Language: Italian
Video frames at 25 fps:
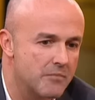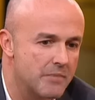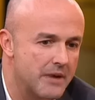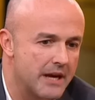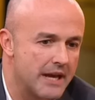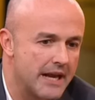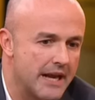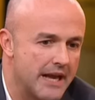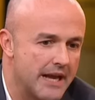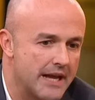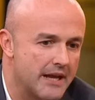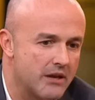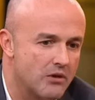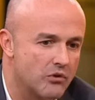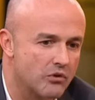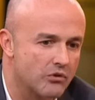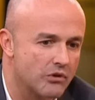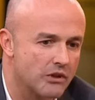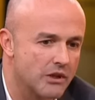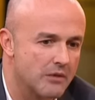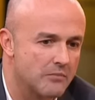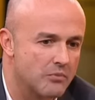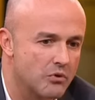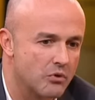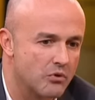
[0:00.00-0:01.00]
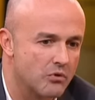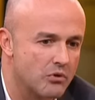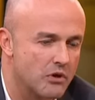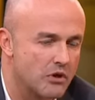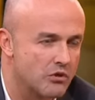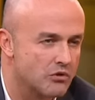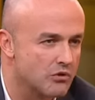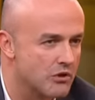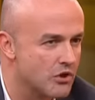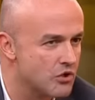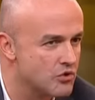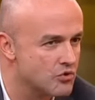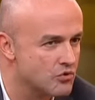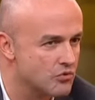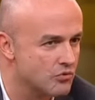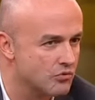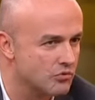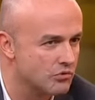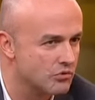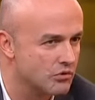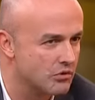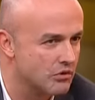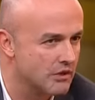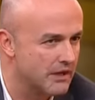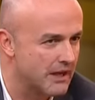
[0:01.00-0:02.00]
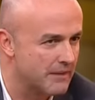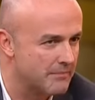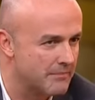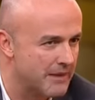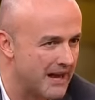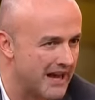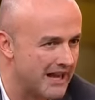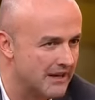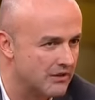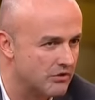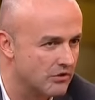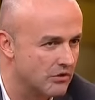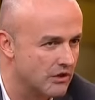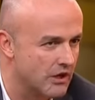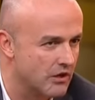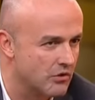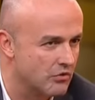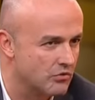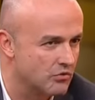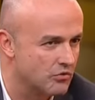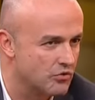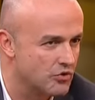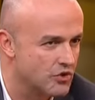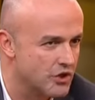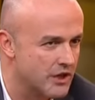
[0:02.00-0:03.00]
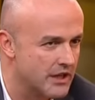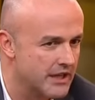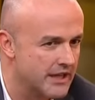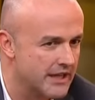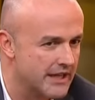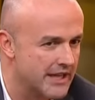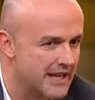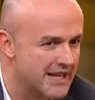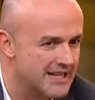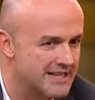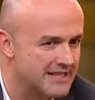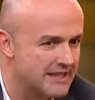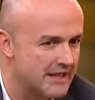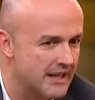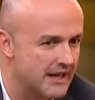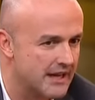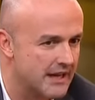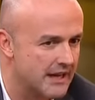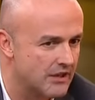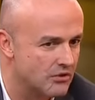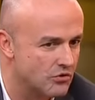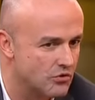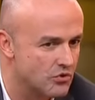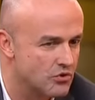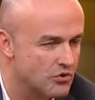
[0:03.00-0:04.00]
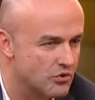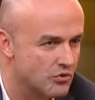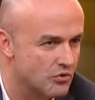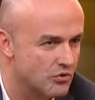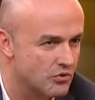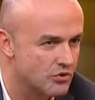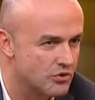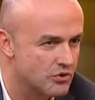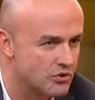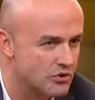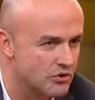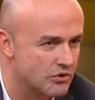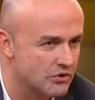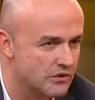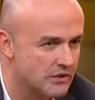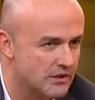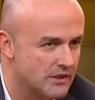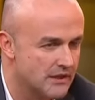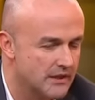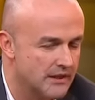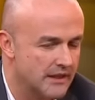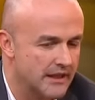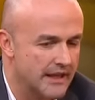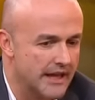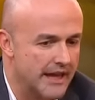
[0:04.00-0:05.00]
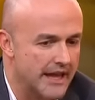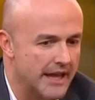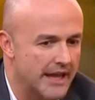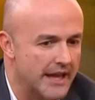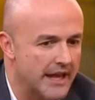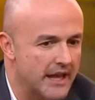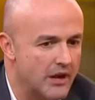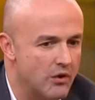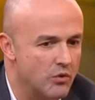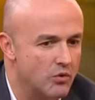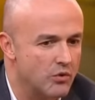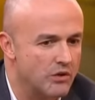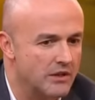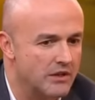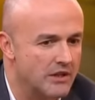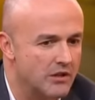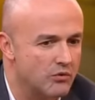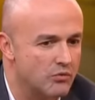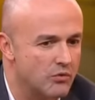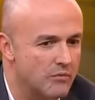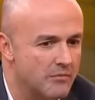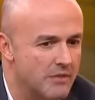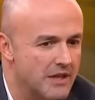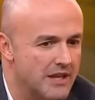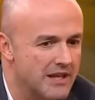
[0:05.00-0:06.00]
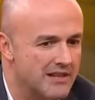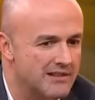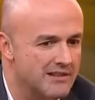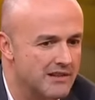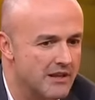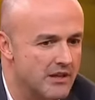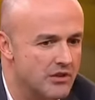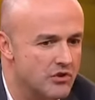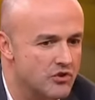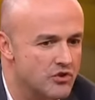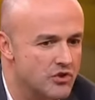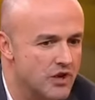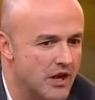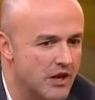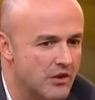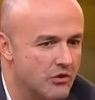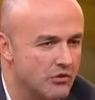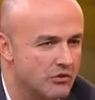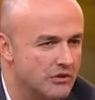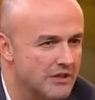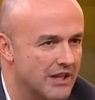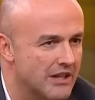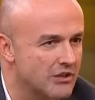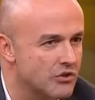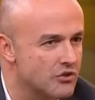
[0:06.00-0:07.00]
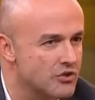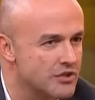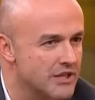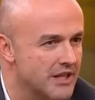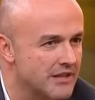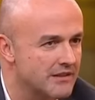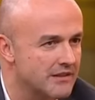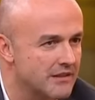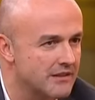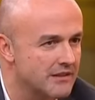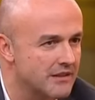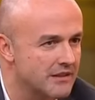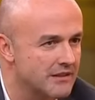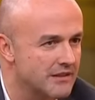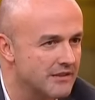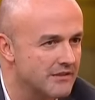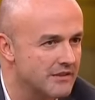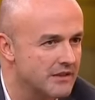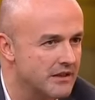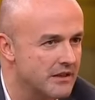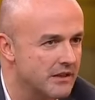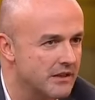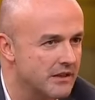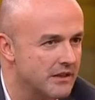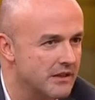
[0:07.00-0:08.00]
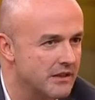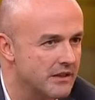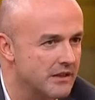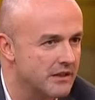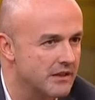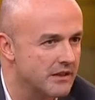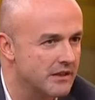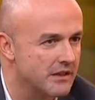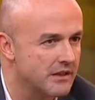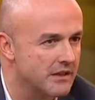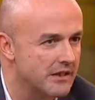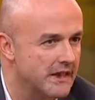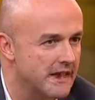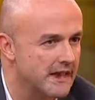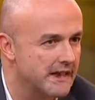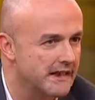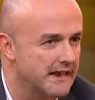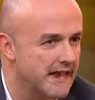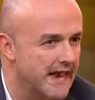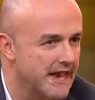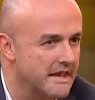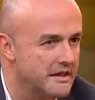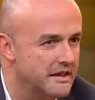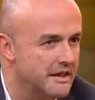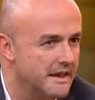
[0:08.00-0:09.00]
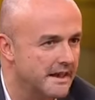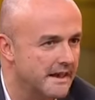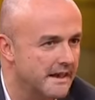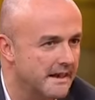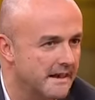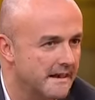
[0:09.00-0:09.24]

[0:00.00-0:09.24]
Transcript: parlai con il procuratore aggiunto Capaldo che conduce l'inchiesta l'anno scorso e lui nel 2013 ha contato sei tentativi di delle indagini.